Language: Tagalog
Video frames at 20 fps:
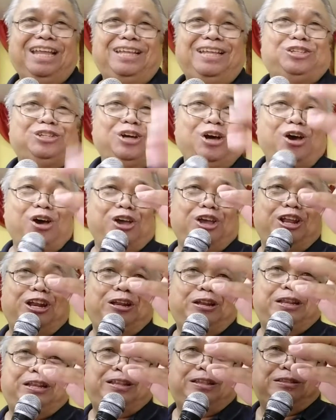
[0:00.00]

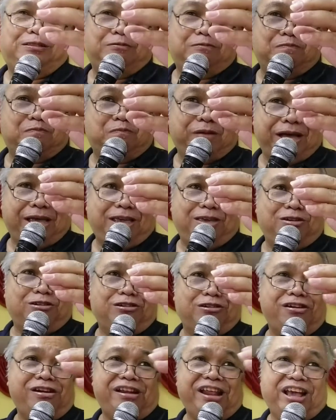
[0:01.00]
enjoyed by
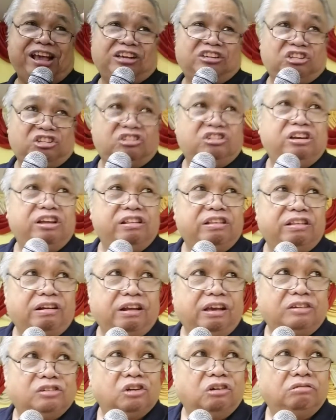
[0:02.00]
your next
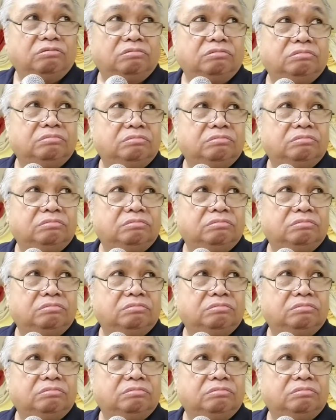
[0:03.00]
generation.